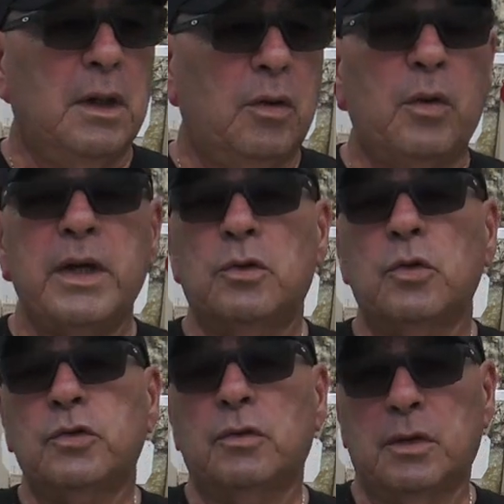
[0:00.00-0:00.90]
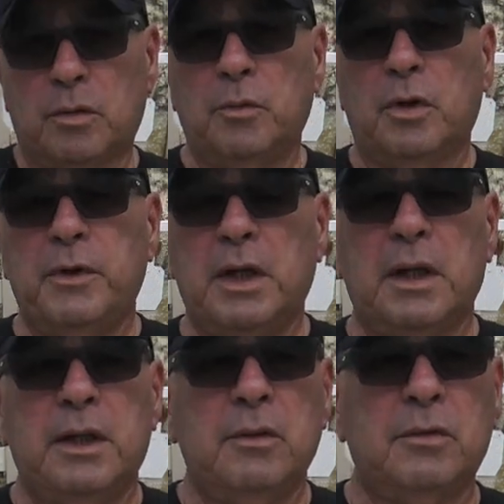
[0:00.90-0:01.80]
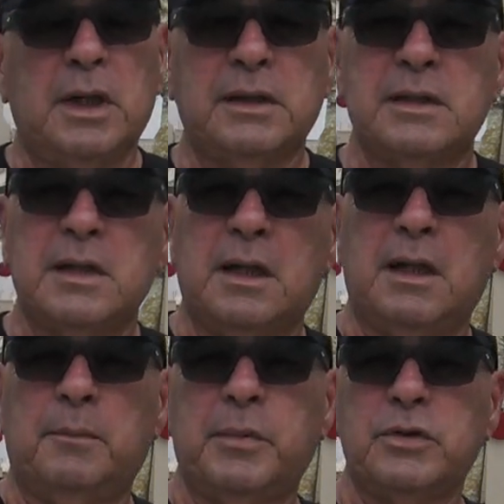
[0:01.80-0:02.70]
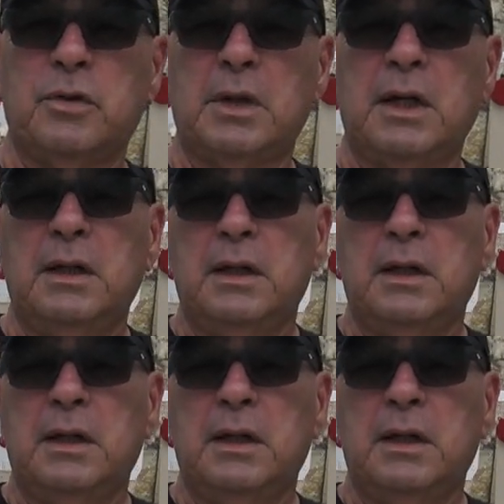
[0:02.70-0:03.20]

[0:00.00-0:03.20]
O incluso, como bien les digo, una tercera persona